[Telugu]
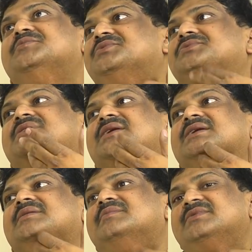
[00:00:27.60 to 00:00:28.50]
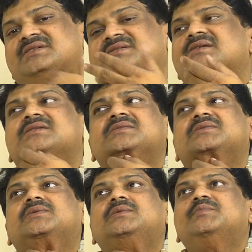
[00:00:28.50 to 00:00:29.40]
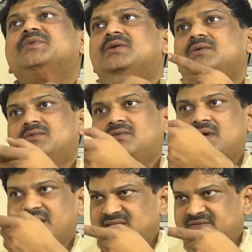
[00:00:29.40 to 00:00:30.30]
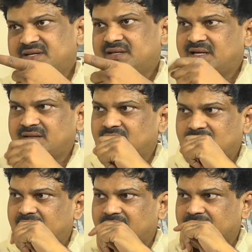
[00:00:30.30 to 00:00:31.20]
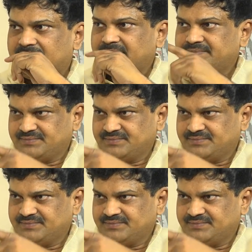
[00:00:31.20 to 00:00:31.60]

చెప్తూ ఉంటారండి డిస్కషన్స్లో ఇప్పుడు ఒక ఐశ్వర్యరాయని కూడా అన్నారు అట్లా